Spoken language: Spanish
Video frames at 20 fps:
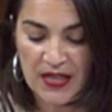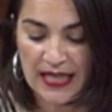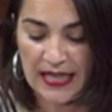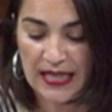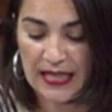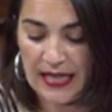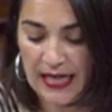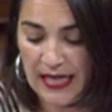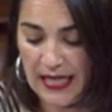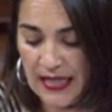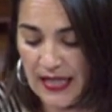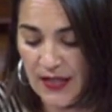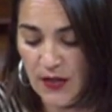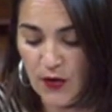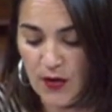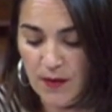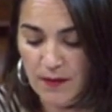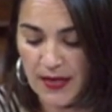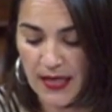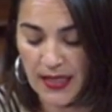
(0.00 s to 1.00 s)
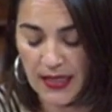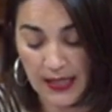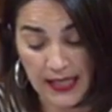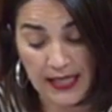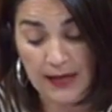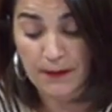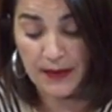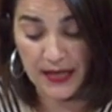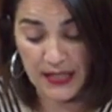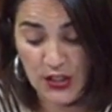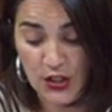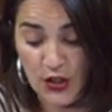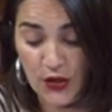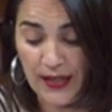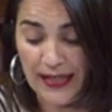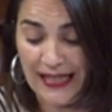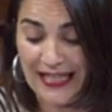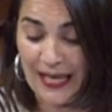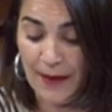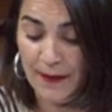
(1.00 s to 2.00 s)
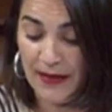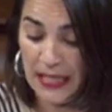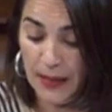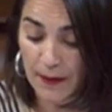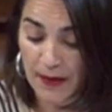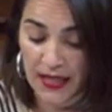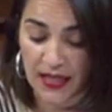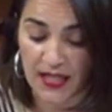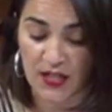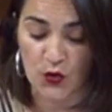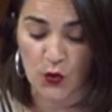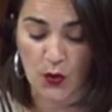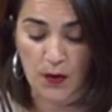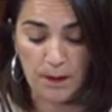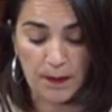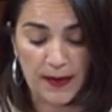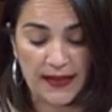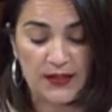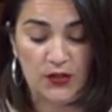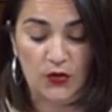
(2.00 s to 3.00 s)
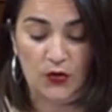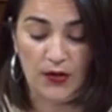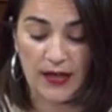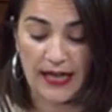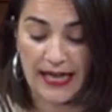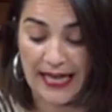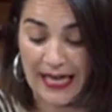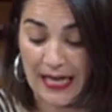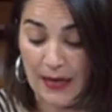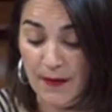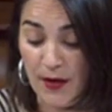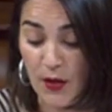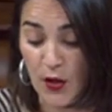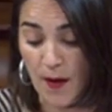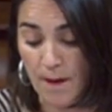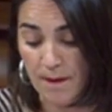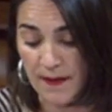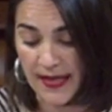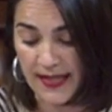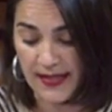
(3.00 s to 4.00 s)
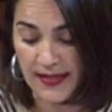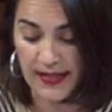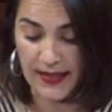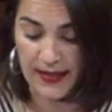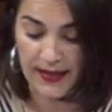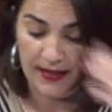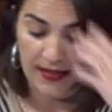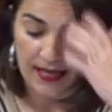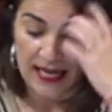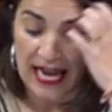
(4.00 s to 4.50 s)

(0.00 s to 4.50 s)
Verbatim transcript: y realizando inversiones que minimicen su impacto en el medio ambiente,